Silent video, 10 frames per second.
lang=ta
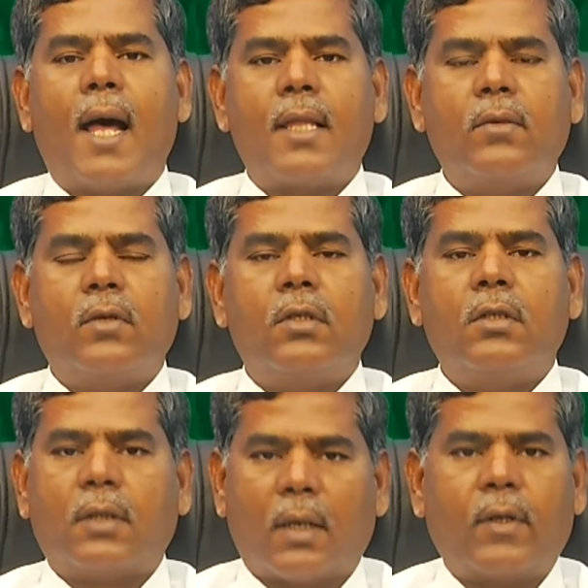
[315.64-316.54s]
அது வந்து
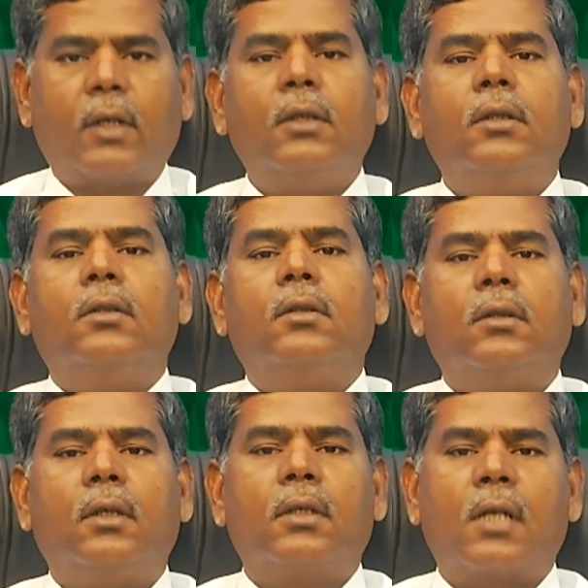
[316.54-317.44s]
தவறு
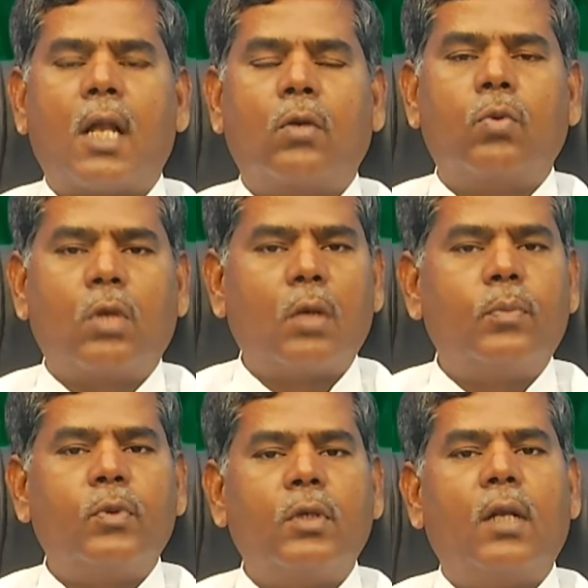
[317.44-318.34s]
அதனால் குடல்
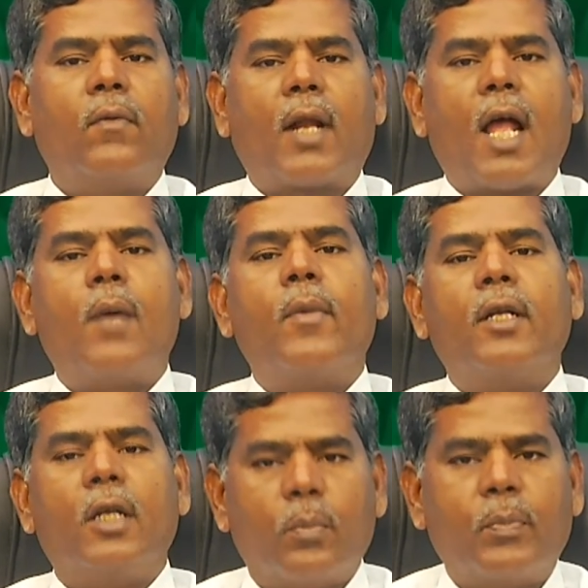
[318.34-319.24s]
புண்கள் வராமல்
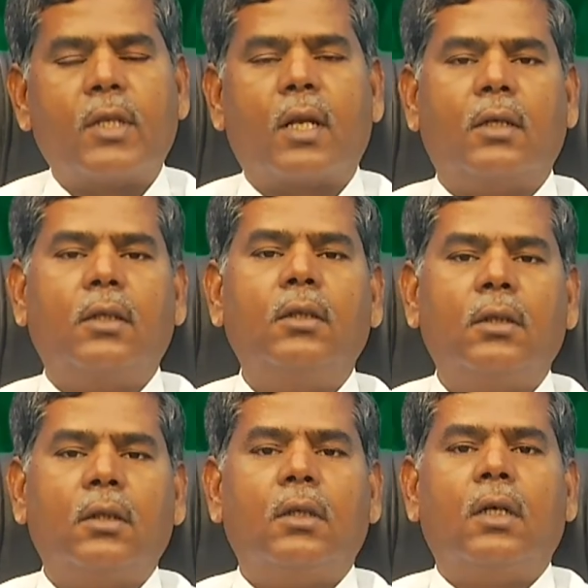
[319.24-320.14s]
இருப்பதற்கு
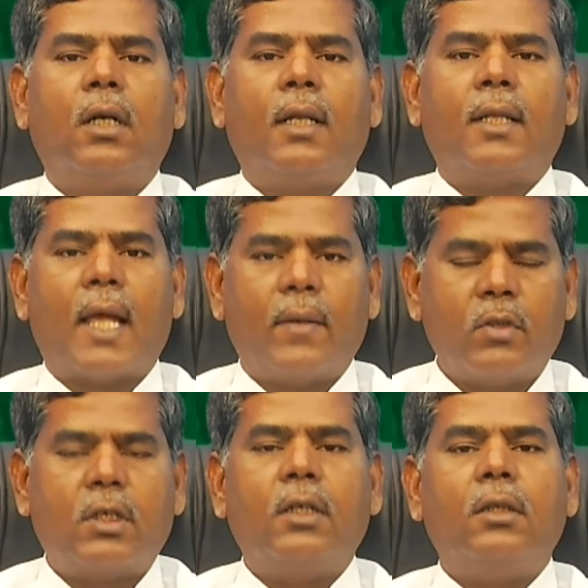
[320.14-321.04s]

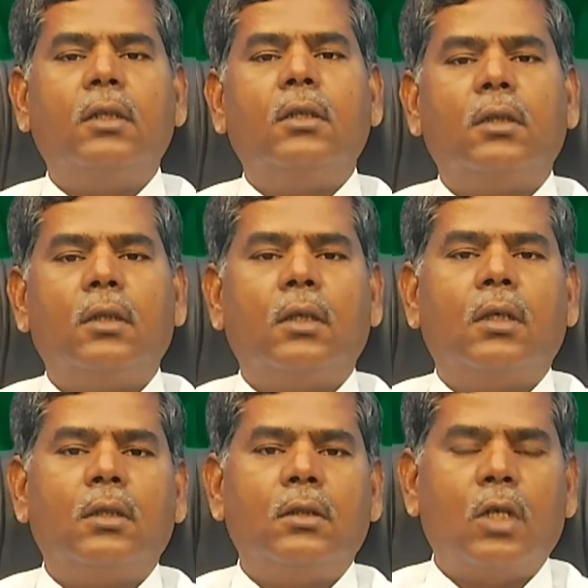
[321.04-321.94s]
தயவுசெய்து செய்து
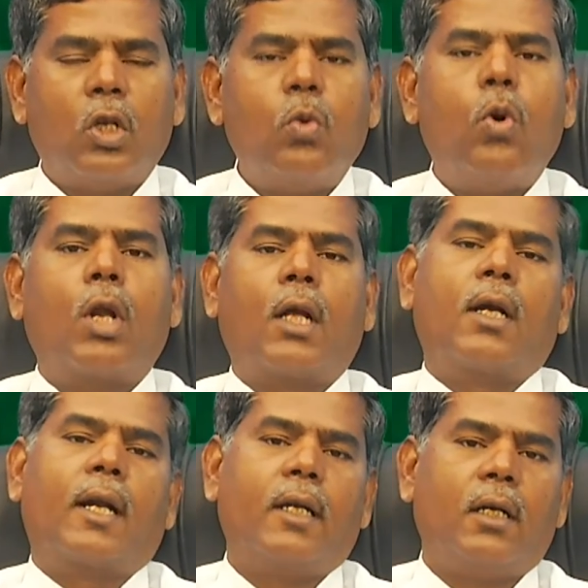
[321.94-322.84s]
தெருவோர
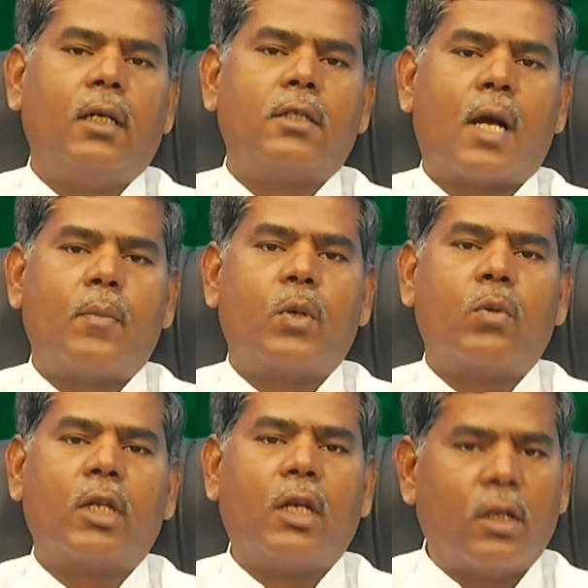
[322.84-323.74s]
கடைகளில்
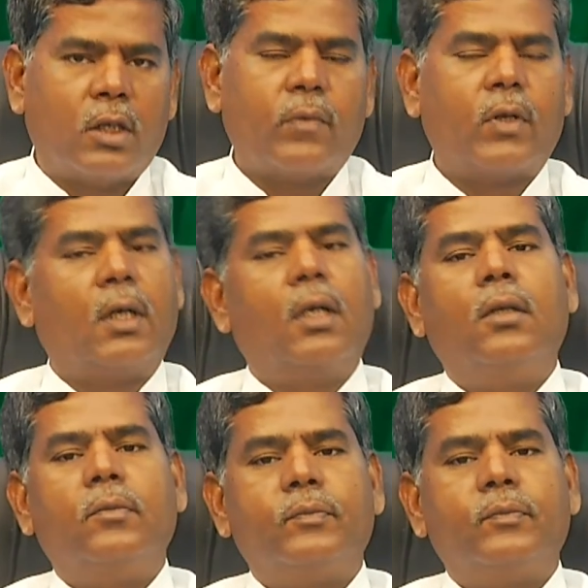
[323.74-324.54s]
சாப்பிடுவதை நிறுத்திவிடுங்கள்